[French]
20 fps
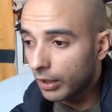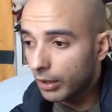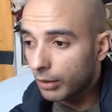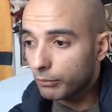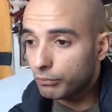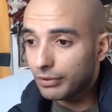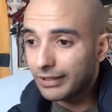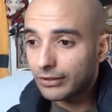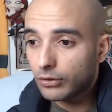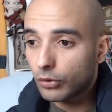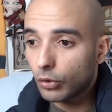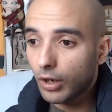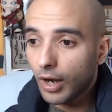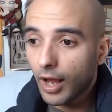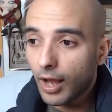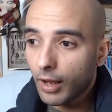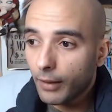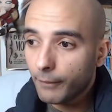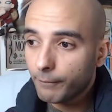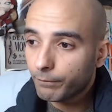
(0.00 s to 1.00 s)
puisque
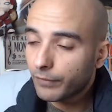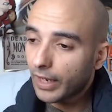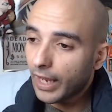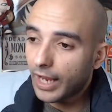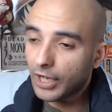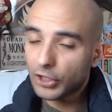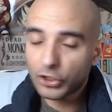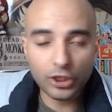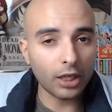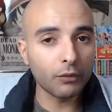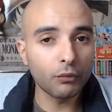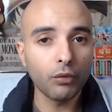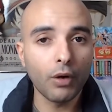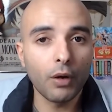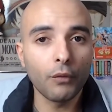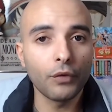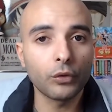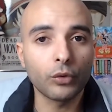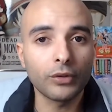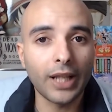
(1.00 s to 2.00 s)
là, à chaque fois, en
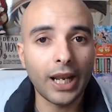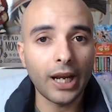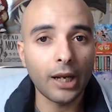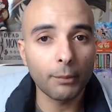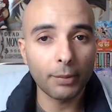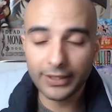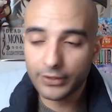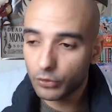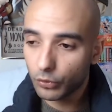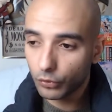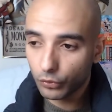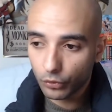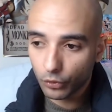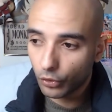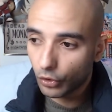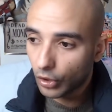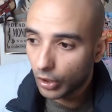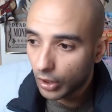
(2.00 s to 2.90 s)
fait, on a l'impression que